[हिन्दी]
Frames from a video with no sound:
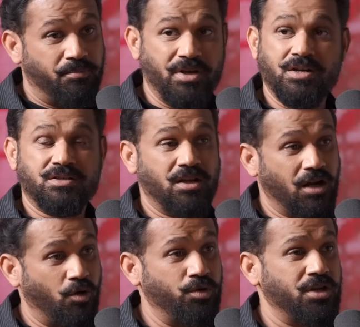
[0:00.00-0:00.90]
पेरेंट्स ने
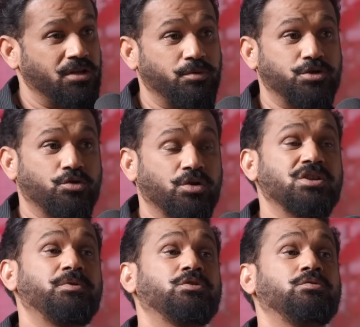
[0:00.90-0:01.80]
अलाउड किया था बच्चों को
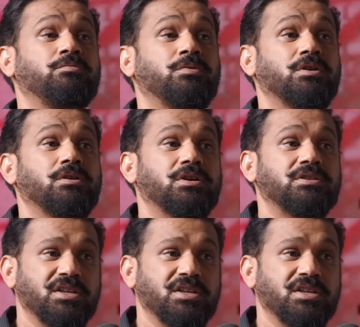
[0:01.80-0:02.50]
अच्छा बेटा तुम आ,